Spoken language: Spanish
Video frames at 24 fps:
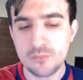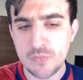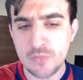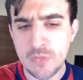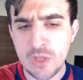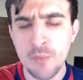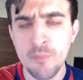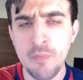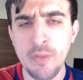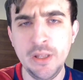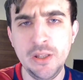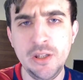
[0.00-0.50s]

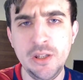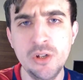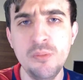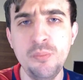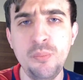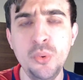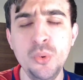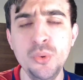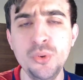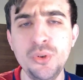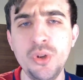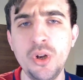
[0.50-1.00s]
21
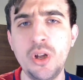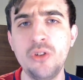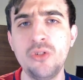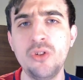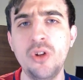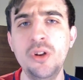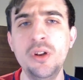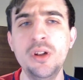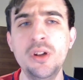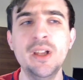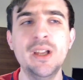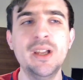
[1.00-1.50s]
puntos que
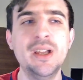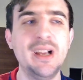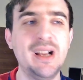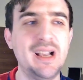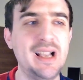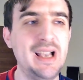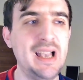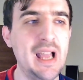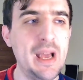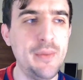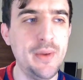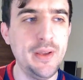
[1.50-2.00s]
son
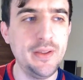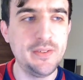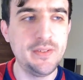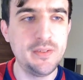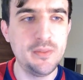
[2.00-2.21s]
claves